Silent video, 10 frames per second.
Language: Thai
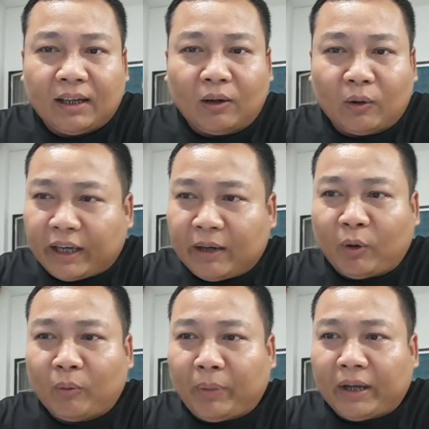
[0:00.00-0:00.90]
โอเค
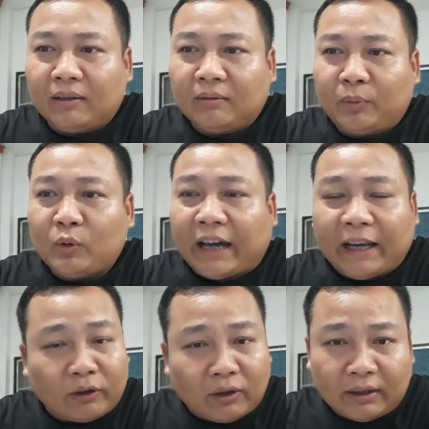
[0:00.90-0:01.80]
ผมเป็นผู้ใช้
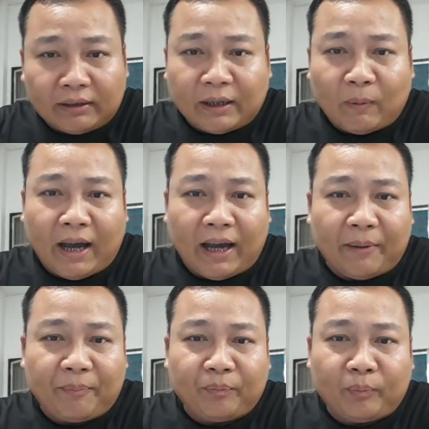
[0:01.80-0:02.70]
รถคนหนึ่งแต่ว่า
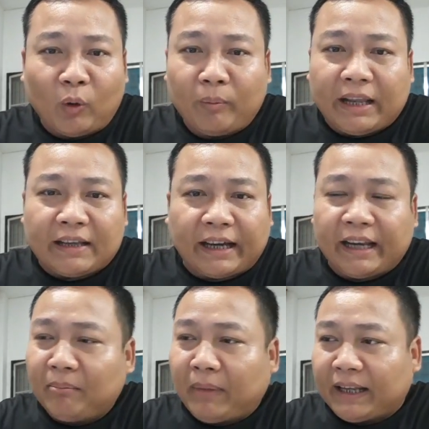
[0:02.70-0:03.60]
ผมไม่ได้ใช้
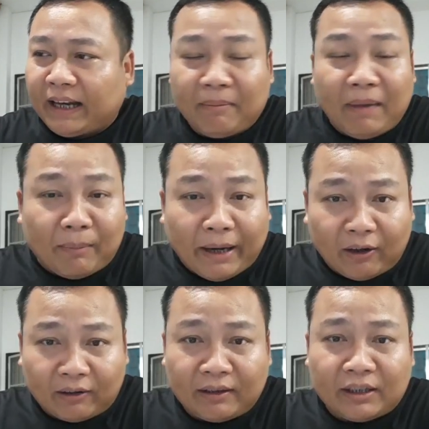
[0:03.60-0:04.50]
น้ำมันอะไรกมาย
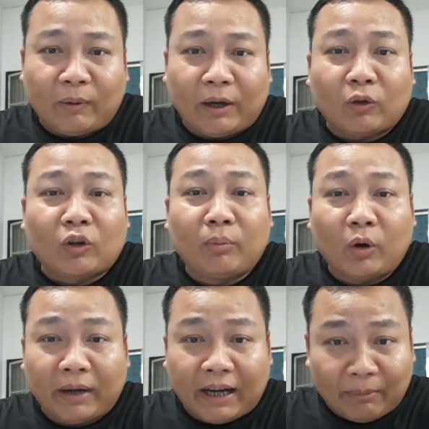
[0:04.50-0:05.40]
หรอก เนื่องจากว่ารถของผ
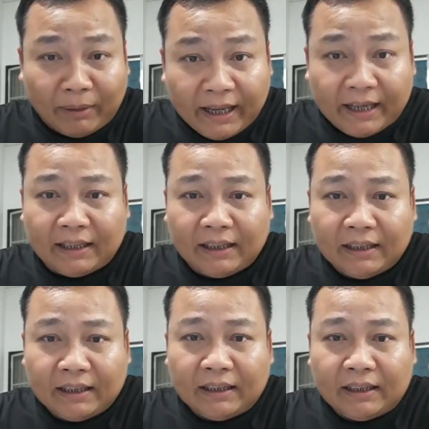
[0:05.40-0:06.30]
มคันมันเล็ก
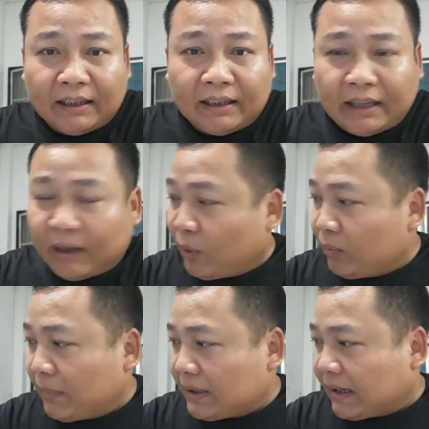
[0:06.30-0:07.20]
แต่ผม
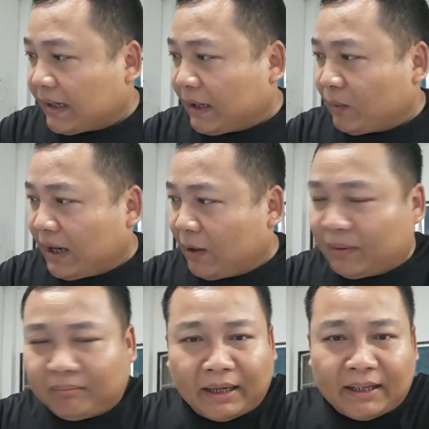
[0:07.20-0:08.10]
มาสังเกตดูแล้ว
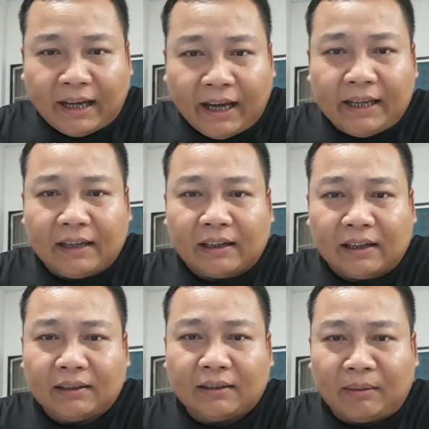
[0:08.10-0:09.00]
ว่ามันใช่เหรอ
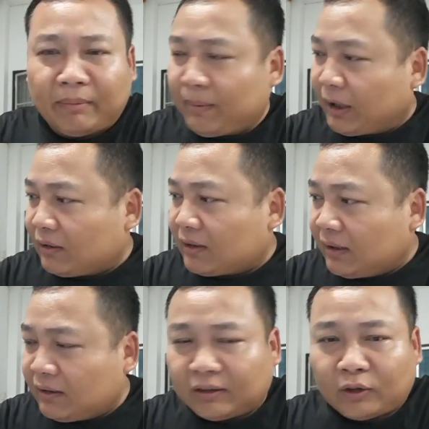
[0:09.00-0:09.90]
ทำไมมันต้อง
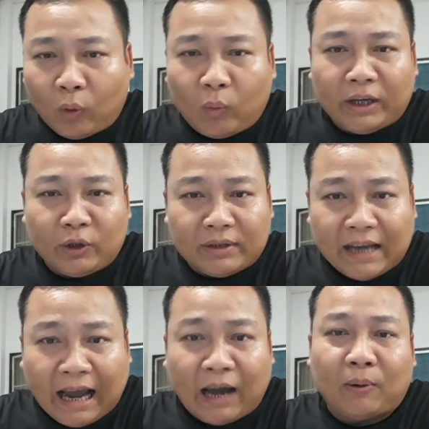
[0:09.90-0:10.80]
ขึ้น ทุกวันหยุด
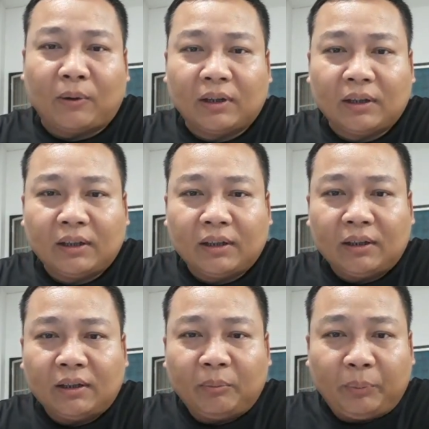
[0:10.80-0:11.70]
ยาว
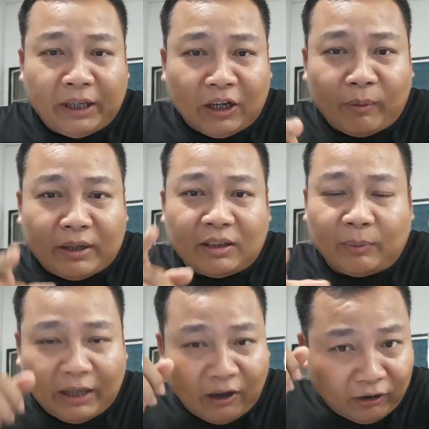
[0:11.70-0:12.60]
พี่น้องไม่เชื่อ
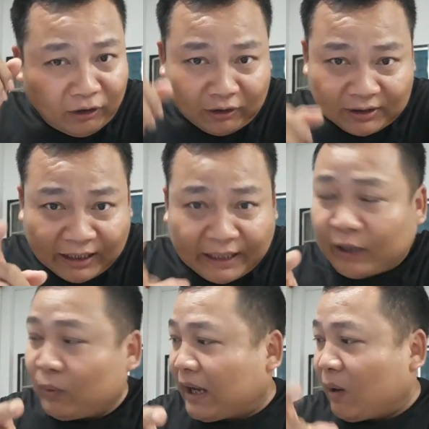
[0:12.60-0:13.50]
พี่ลองลองสังเก
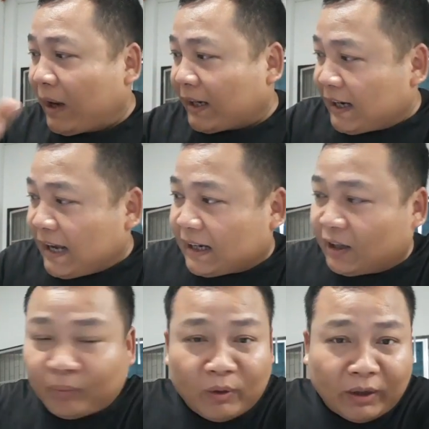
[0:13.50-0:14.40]
ตดูนะวันข้างหน้า
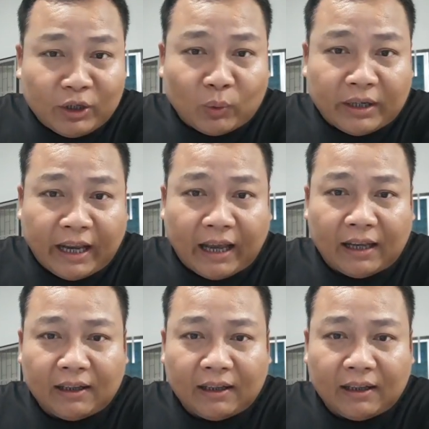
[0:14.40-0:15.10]
เกิดมีวันหยุดเนี่ย